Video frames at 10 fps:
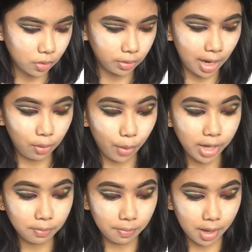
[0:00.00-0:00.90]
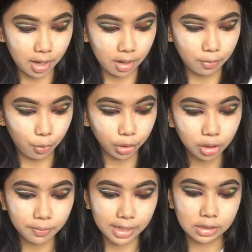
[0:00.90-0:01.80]
So, dahil white, um,
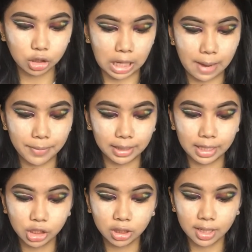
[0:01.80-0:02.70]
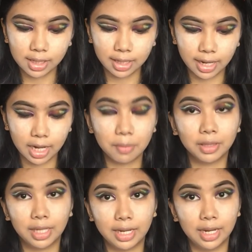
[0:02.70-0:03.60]
water-based siya, madali siyang tanggalin and
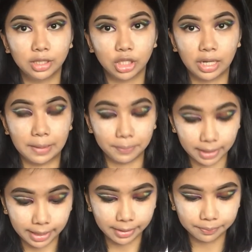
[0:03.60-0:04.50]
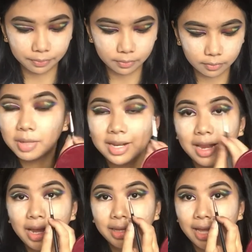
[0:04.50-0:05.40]
madali lang siyang apply
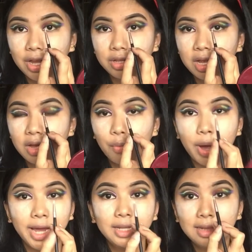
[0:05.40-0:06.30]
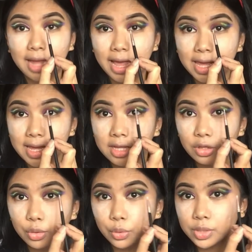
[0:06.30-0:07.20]
maglalagay tayo ng white
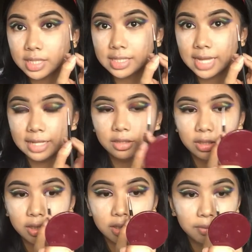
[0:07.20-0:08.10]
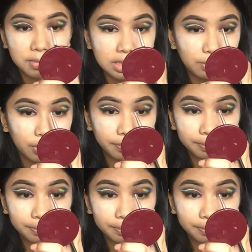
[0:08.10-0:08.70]
line doon sa center mismo.